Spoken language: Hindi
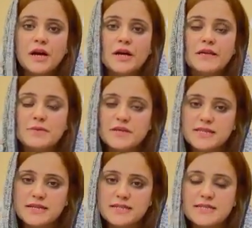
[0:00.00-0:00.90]
ये मैं
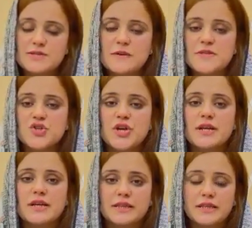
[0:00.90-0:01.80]
इसकी डिटेल्स तो आपसे
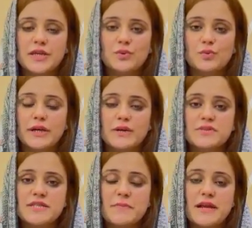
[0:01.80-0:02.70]
शेयर करती ही हूँ लेकिन
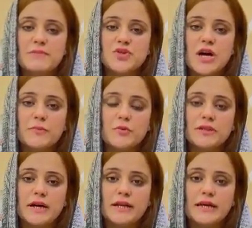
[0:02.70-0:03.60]
उससे पहले मुझे आपको
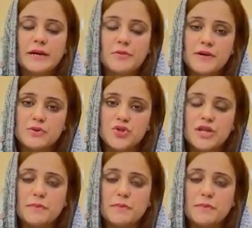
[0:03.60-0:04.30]
बताना है कि अभी मैं कुछ